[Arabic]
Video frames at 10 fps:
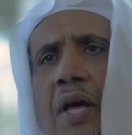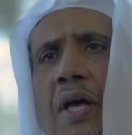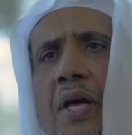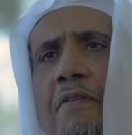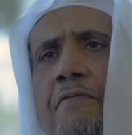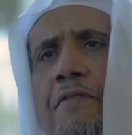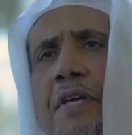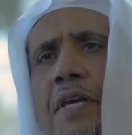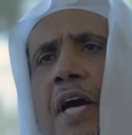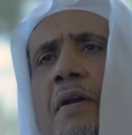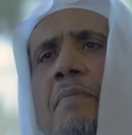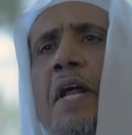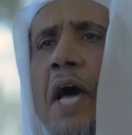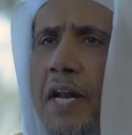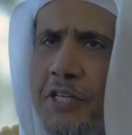آه، في
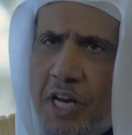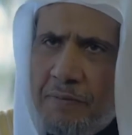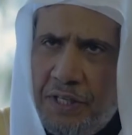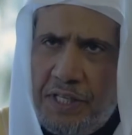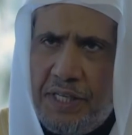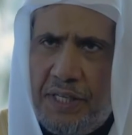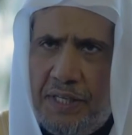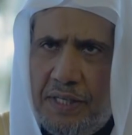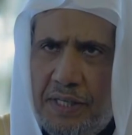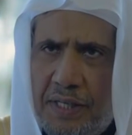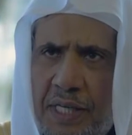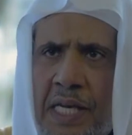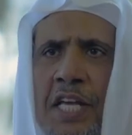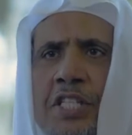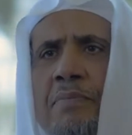المرحلة الجامعية
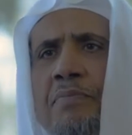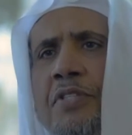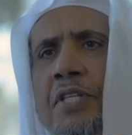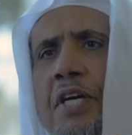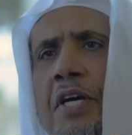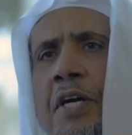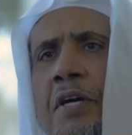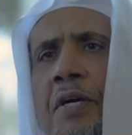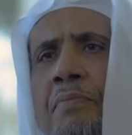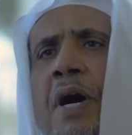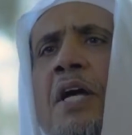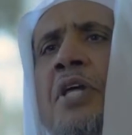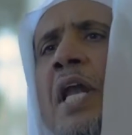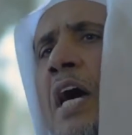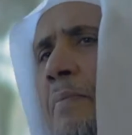لازمت
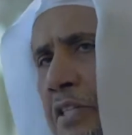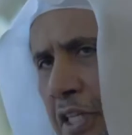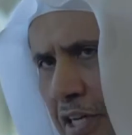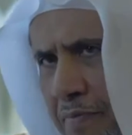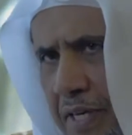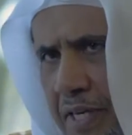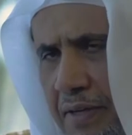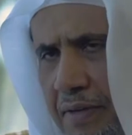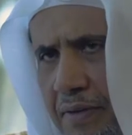بعض القامات العلمية